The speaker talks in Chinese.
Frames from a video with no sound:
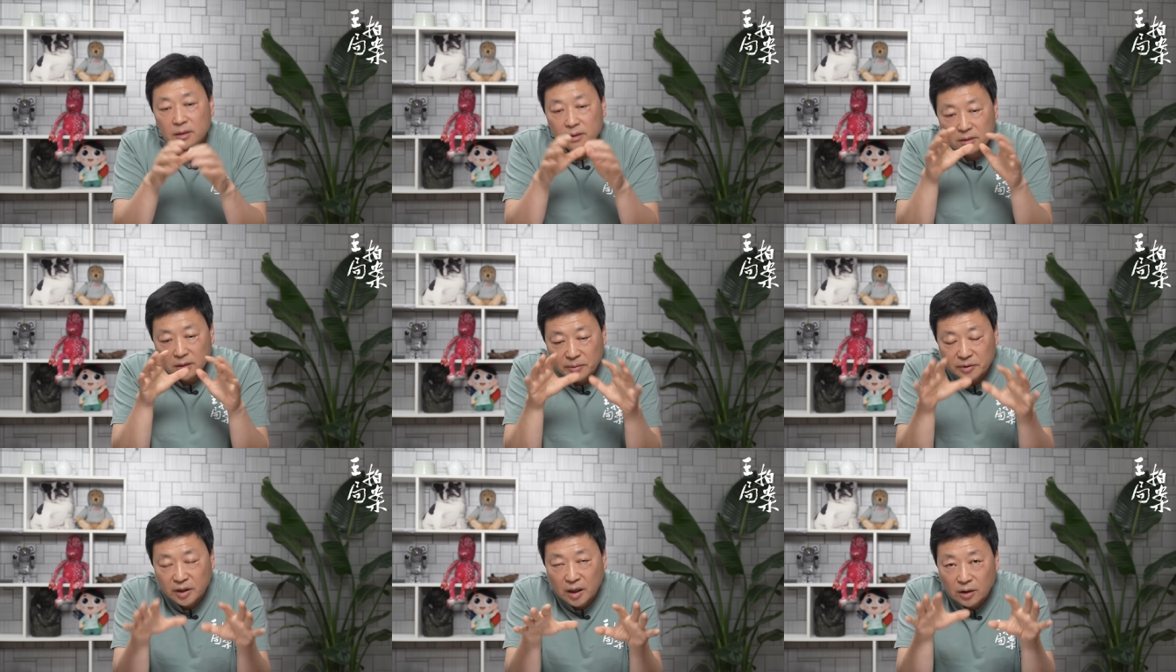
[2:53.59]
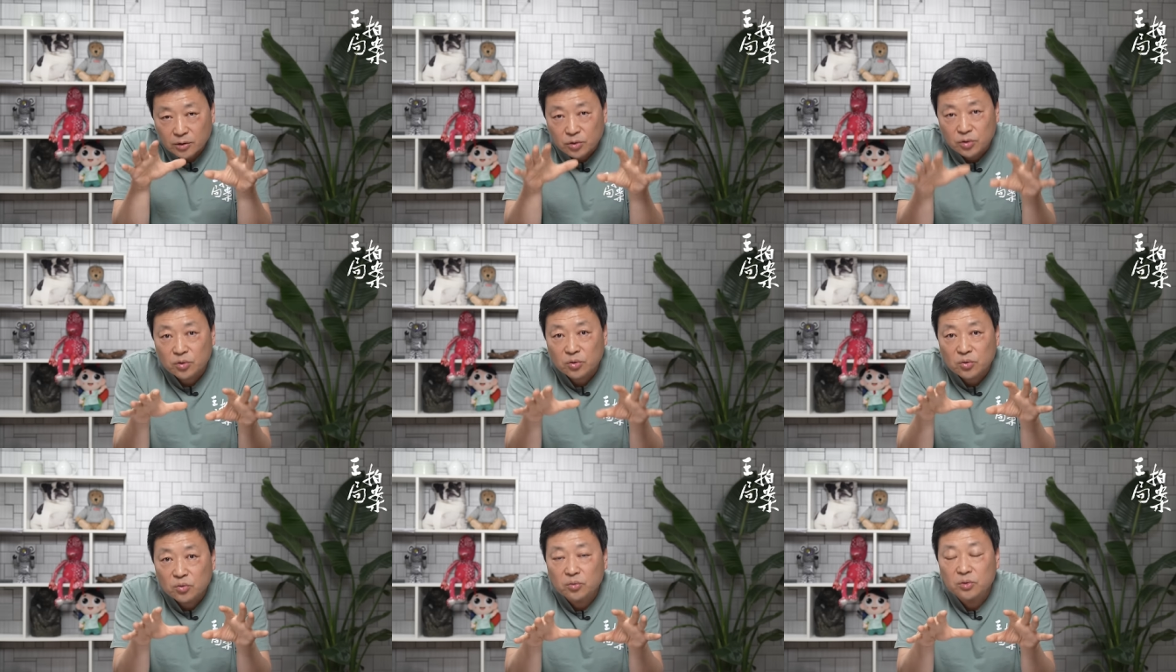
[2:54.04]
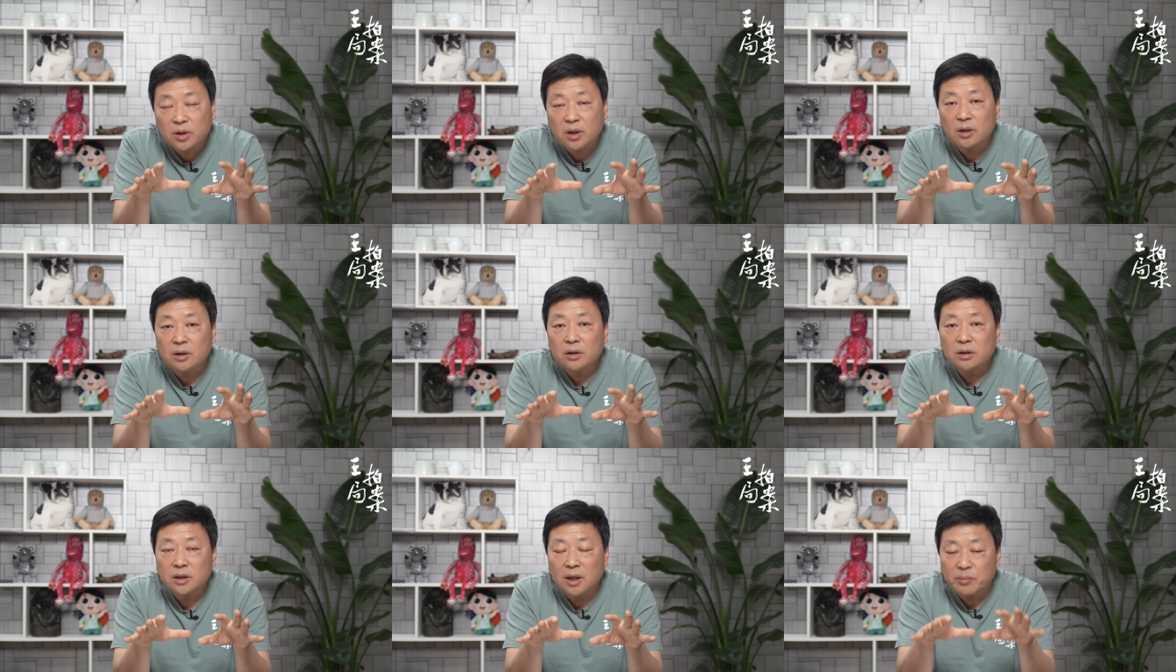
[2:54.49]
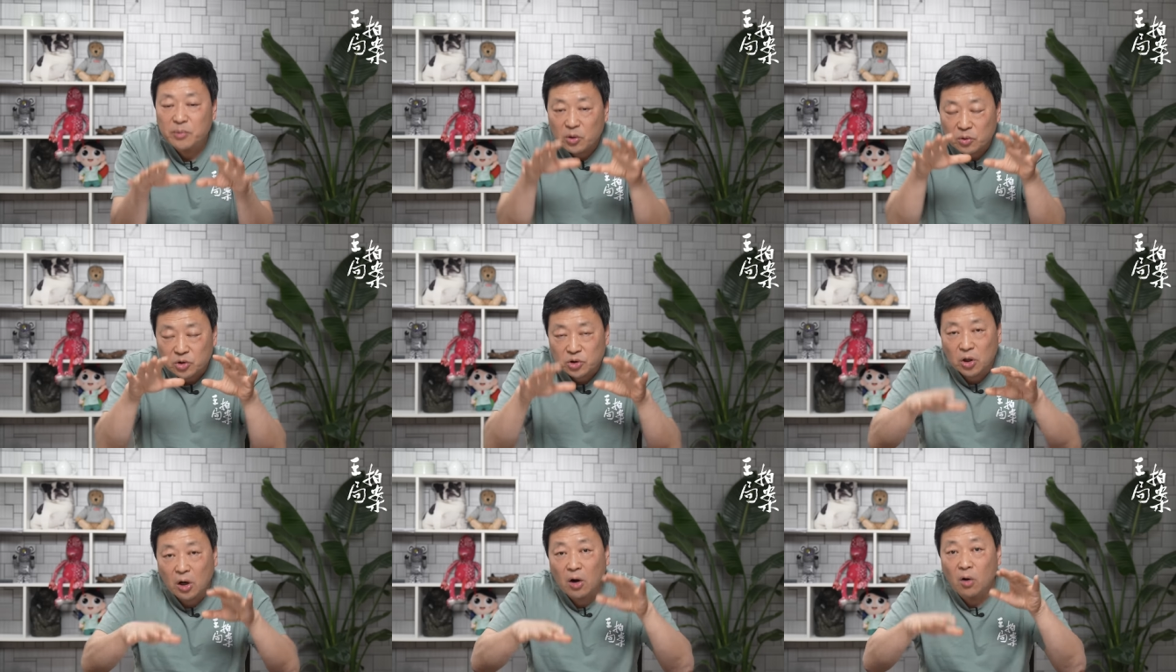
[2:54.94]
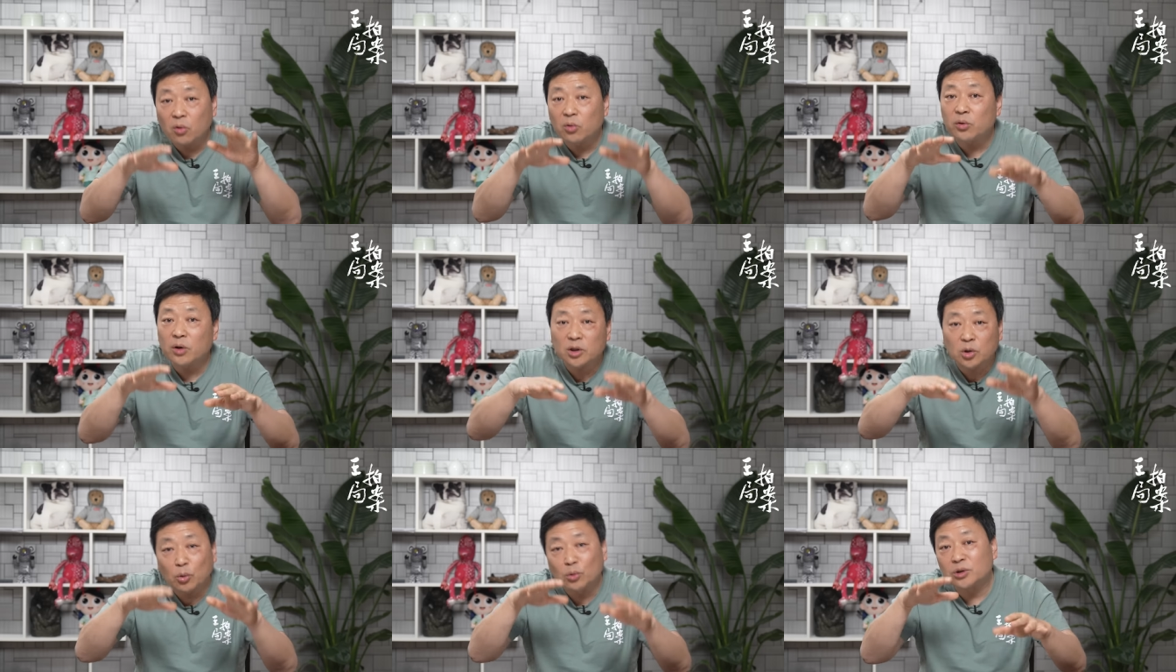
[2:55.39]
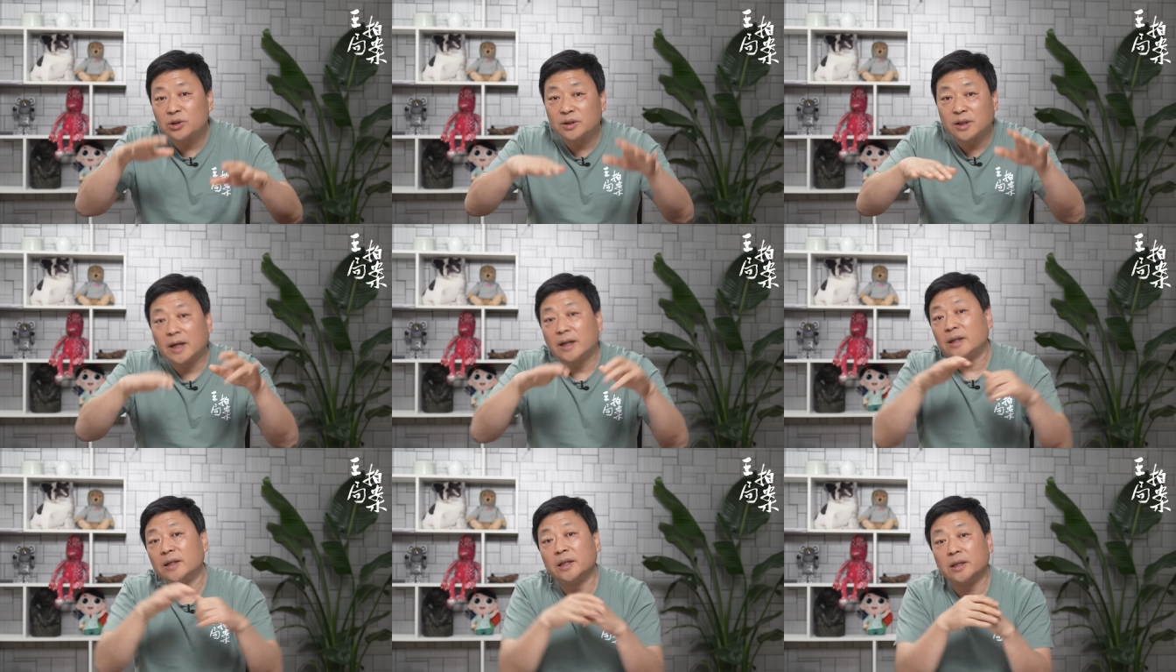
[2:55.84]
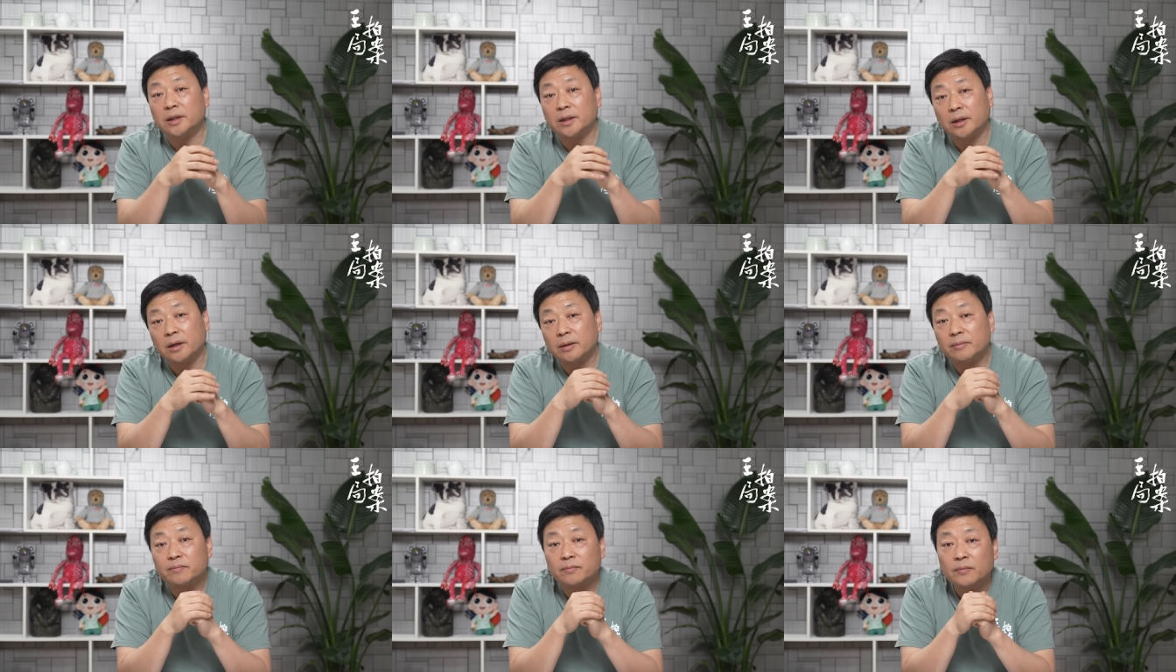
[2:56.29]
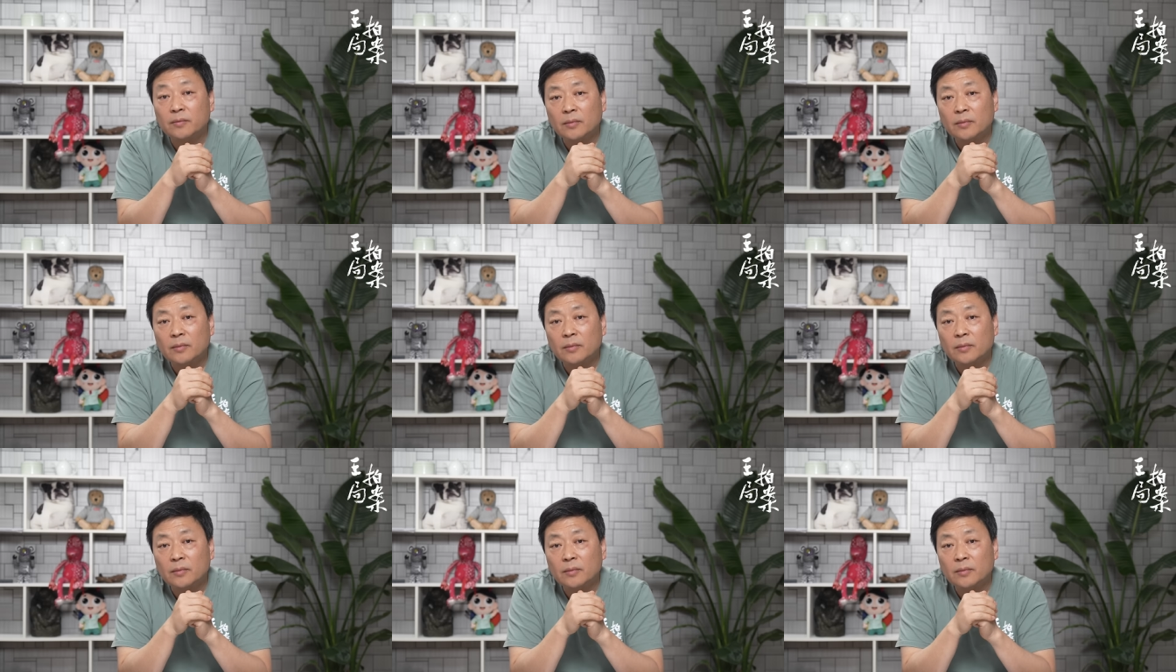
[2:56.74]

那么他蓄奴呢？他没有超越同时代的那些人。